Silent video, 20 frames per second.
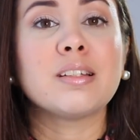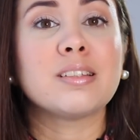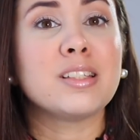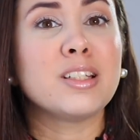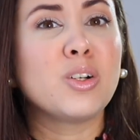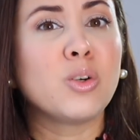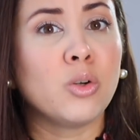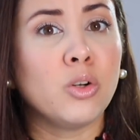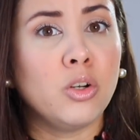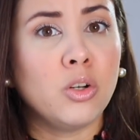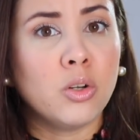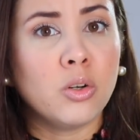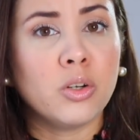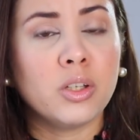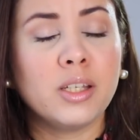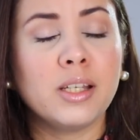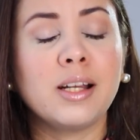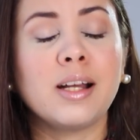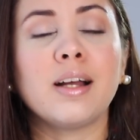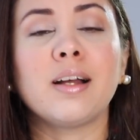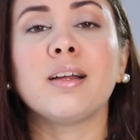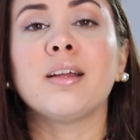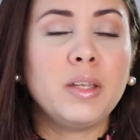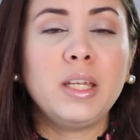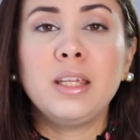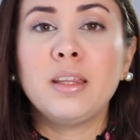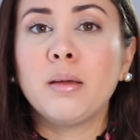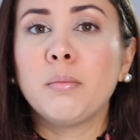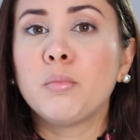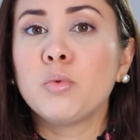psicológica
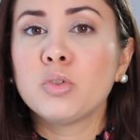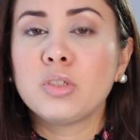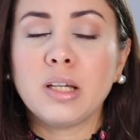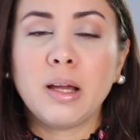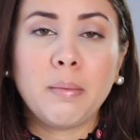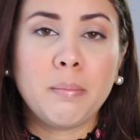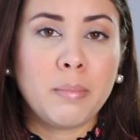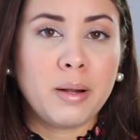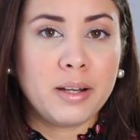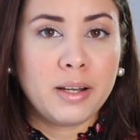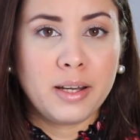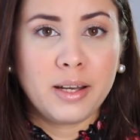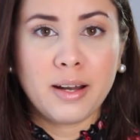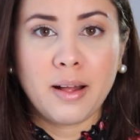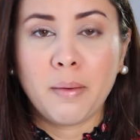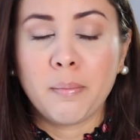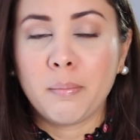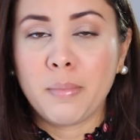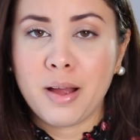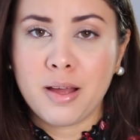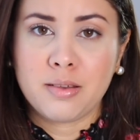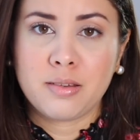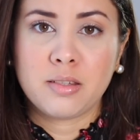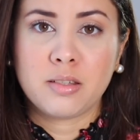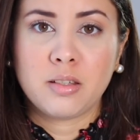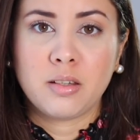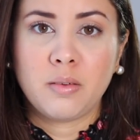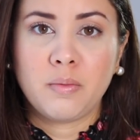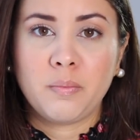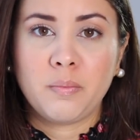y de muchas maneras más.